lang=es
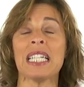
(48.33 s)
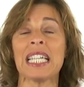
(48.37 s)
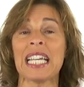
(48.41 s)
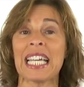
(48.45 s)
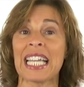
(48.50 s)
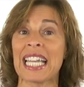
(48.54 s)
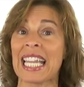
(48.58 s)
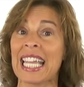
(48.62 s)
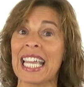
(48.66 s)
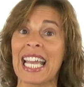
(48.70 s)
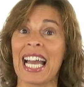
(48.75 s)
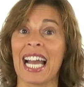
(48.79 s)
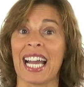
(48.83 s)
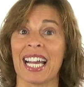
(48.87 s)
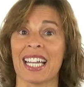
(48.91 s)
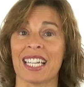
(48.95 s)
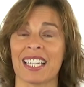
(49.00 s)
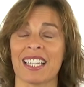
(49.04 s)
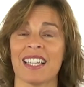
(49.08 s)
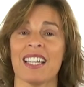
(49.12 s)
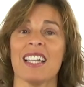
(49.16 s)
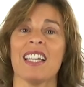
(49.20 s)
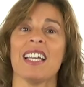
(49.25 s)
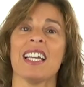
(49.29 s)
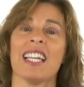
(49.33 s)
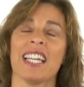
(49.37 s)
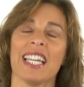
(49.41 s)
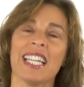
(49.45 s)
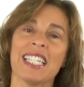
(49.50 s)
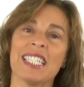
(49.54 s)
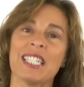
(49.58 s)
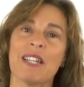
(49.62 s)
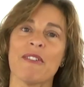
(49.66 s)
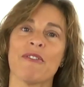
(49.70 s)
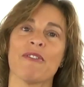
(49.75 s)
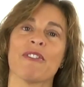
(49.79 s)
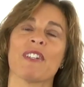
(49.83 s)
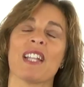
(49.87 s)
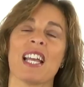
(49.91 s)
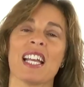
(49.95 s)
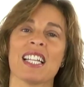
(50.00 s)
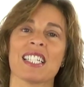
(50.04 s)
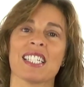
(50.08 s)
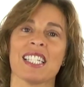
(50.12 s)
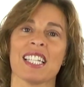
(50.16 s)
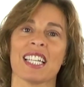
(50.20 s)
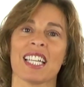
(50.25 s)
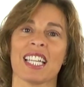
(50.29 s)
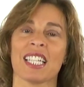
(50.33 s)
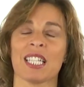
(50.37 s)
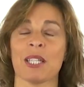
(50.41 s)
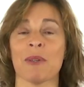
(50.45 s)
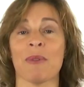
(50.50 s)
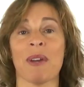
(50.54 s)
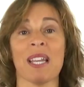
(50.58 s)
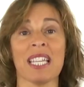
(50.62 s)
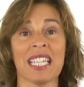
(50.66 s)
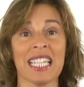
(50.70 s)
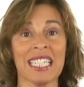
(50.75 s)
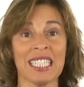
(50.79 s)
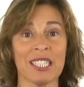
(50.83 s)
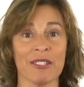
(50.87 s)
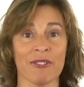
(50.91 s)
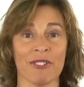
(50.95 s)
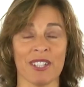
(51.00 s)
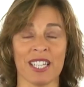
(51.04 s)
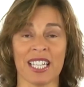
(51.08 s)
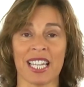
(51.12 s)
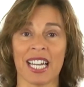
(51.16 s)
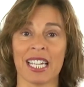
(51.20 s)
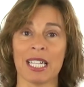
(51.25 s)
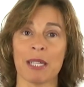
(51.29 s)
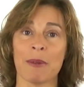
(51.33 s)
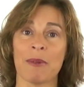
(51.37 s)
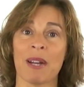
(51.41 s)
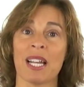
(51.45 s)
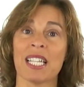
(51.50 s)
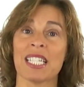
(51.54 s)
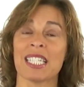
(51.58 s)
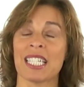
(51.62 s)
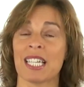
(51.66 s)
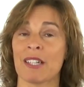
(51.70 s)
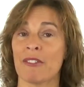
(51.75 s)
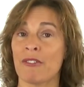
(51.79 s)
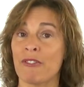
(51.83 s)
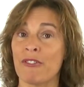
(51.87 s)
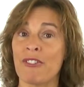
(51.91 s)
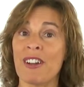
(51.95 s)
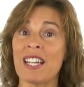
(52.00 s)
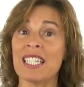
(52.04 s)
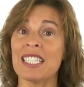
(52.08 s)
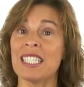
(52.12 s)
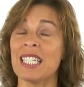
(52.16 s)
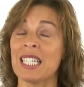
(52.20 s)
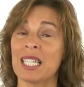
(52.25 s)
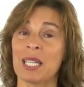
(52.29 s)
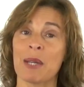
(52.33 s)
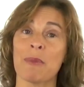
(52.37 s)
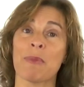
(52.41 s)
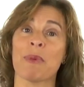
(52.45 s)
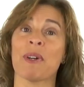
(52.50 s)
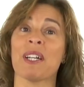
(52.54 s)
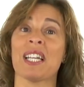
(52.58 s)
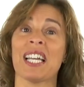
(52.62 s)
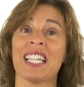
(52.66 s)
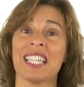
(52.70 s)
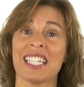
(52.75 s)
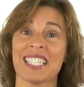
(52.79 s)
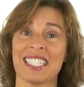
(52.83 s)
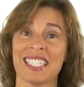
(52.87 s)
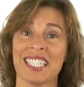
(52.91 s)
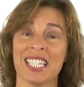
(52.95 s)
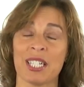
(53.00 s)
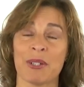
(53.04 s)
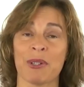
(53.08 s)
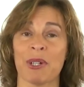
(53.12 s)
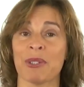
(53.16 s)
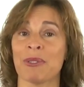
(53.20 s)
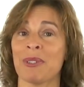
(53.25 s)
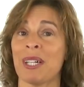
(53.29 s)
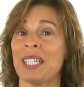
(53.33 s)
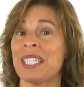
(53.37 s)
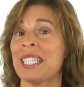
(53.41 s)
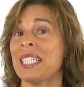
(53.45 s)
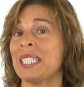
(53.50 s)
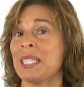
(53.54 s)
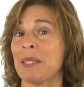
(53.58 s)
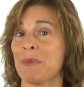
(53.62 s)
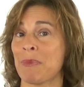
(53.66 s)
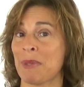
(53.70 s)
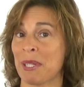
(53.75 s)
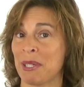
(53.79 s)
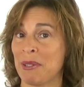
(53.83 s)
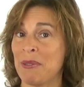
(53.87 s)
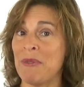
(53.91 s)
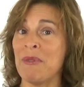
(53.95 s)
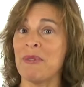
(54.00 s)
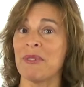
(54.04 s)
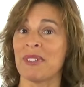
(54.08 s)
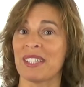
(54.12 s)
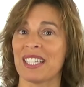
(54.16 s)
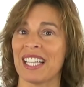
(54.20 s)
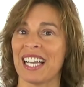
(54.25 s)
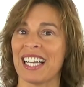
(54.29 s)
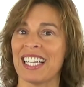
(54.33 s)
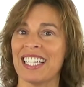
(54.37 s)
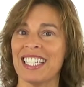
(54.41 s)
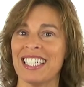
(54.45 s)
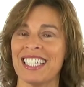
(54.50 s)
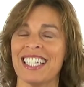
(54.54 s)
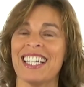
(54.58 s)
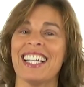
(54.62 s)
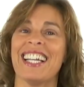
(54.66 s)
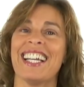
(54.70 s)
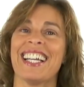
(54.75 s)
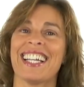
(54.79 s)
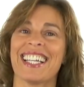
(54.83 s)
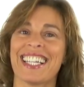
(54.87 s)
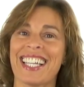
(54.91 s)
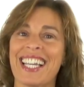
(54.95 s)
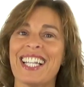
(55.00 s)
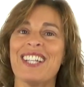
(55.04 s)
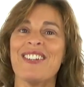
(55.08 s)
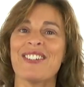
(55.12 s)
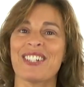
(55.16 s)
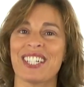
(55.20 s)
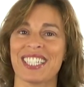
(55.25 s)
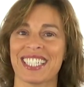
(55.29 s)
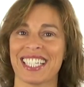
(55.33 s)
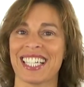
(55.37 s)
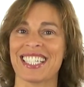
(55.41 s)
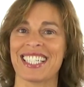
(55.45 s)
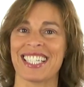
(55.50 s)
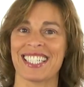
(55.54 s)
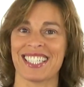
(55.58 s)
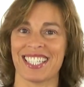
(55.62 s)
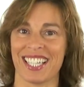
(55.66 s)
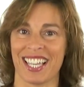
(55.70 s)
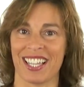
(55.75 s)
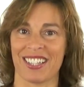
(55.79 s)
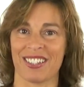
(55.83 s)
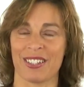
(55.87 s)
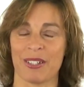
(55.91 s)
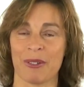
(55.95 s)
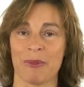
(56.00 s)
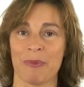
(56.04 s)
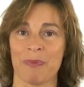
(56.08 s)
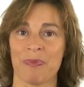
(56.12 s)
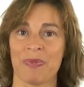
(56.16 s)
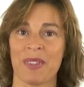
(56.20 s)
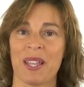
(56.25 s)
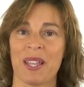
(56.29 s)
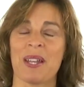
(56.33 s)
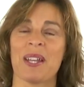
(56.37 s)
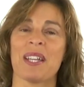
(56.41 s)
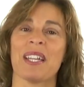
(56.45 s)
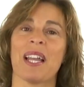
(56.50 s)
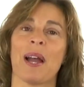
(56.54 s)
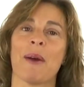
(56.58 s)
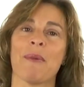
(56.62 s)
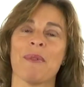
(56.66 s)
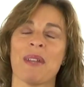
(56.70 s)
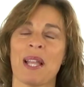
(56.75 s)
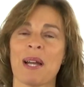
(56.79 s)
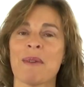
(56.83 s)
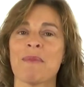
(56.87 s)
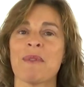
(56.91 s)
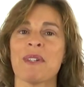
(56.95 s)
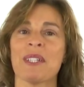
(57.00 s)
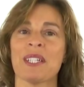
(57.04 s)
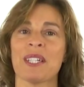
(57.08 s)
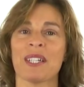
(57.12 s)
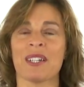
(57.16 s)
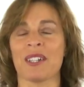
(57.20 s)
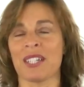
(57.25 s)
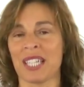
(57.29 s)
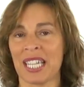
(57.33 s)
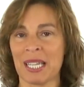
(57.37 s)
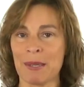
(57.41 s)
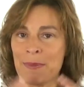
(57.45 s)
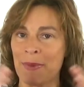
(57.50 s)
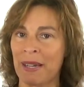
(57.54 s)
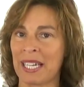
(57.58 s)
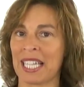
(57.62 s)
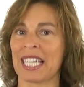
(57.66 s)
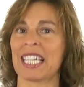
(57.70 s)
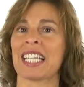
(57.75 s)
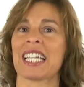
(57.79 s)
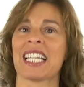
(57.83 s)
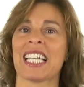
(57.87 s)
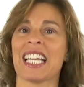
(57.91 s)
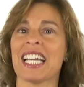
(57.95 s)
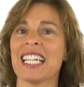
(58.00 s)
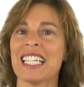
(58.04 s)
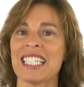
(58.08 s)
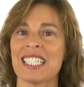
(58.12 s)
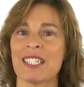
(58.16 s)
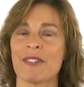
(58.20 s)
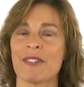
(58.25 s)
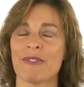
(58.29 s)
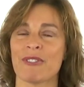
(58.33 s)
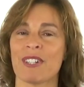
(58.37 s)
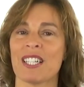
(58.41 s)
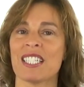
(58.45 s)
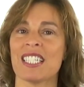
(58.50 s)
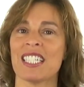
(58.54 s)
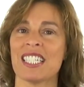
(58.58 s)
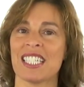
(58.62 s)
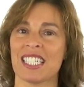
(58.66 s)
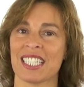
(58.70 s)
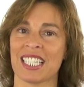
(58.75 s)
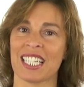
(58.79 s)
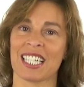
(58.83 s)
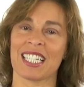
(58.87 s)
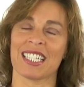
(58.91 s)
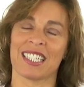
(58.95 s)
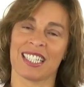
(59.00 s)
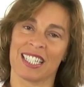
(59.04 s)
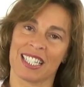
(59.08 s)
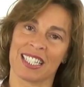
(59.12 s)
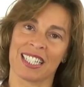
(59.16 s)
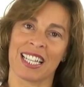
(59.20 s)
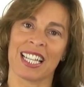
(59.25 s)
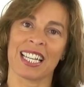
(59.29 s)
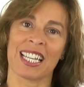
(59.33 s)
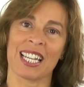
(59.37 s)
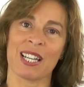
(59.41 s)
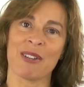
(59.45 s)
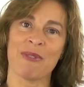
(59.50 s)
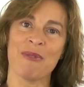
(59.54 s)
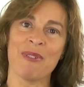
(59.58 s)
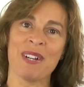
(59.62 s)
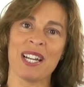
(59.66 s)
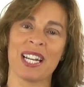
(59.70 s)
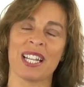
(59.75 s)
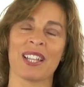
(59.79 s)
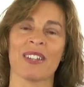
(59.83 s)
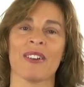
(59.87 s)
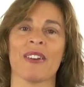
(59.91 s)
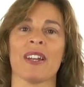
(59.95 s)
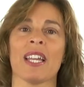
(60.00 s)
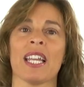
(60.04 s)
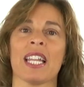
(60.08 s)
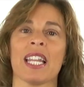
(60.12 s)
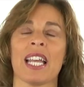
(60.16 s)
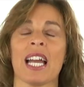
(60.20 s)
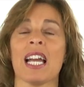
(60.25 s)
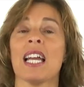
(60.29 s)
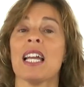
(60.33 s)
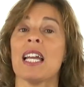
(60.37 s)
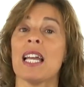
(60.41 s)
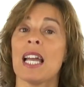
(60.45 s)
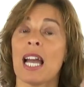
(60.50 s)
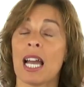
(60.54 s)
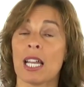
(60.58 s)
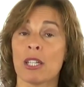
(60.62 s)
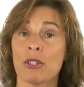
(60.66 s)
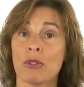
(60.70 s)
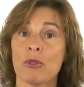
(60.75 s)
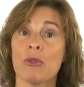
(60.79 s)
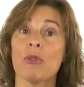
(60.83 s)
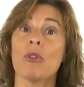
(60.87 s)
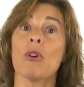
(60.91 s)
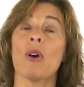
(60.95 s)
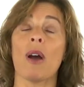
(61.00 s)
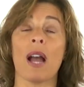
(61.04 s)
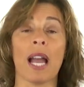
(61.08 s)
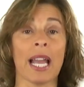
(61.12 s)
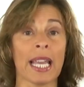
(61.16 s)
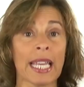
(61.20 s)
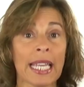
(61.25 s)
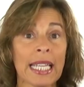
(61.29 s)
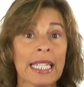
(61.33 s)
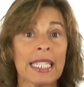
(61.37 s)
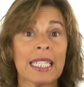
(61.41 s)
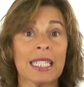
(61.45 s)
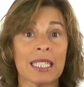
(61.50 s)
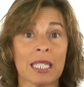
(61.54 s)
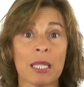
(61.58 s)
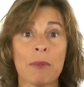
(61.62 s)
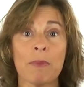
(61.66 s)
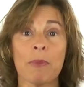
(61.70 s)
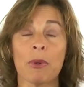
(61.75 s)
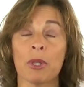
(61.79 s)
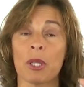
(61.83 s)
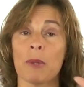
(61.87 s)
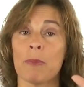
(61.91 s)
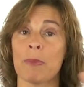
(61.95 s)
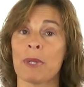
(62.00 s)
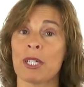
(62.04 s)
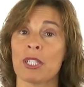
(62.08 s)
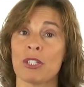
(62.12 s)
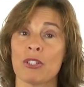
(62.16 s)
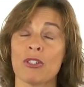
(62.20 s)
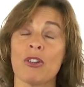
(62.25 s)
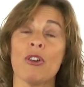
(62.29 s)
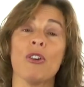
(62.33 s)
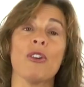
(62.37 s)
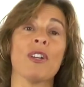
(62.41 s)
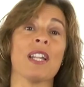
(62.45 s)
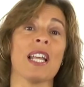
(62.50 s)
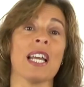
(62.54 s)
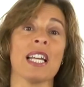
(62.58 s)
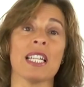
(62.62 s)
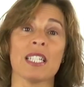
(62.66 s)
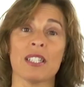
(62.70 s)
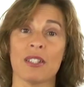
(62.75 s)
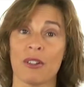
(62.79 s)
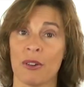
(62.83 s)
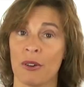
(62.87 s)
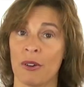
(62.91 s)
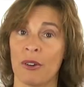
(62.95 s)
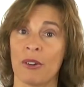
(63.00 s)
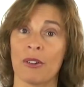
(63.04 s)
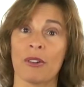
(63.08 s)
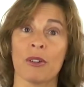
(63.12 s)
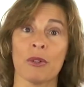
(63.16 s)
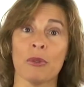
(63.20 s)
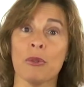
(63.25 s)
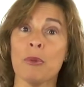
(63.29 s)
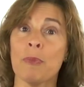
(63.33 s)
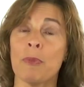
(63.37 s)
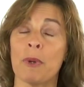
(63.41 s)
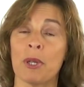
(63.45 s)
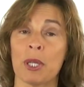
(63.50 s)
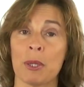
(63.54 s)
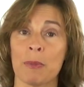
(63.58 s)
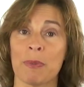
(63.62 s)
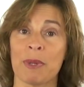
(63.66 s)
crear esa frase que te va a identificar y va a ser fácil que puedas decir cuando alguien te pregunta qué es lo que estás haciendo hablamos de para crear esa frase, si te, recuerdo, era ayudo a este tipo de personas o grupo de